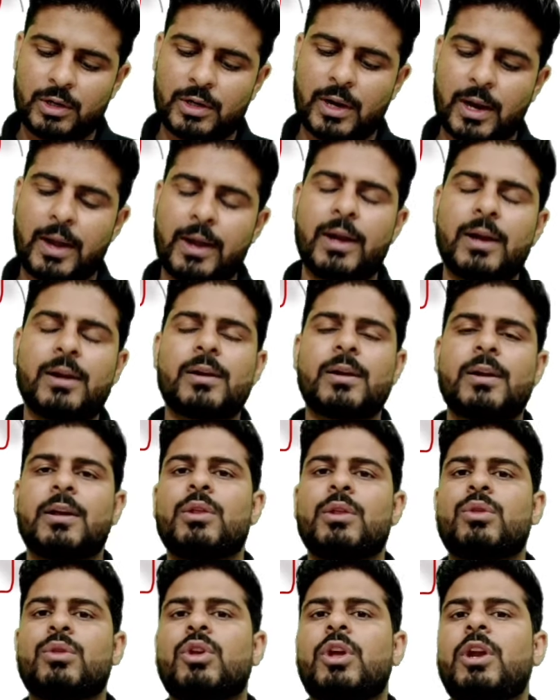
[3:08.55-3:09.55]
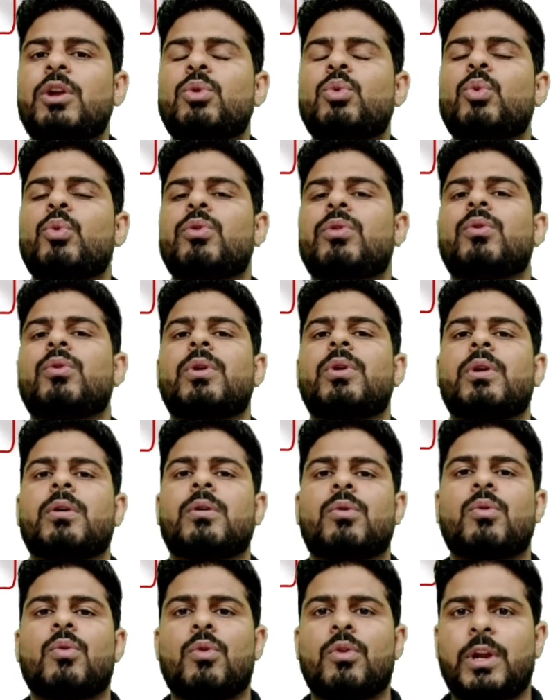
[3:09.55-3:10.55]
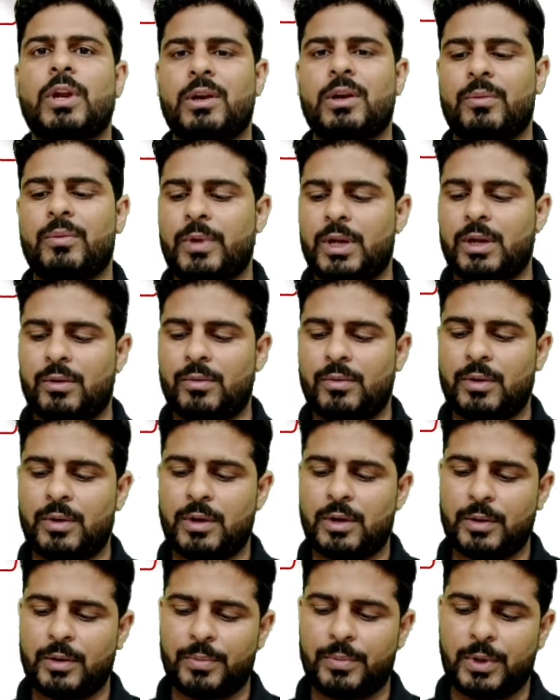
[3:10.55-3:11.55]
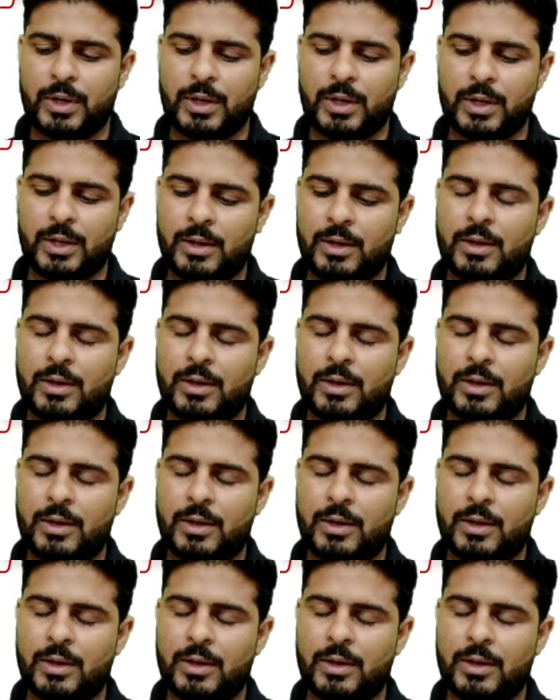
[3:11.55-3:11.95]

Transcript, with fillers: डायरेक्ट स्किन टू स्किन कॉन्टेक्ट में अपने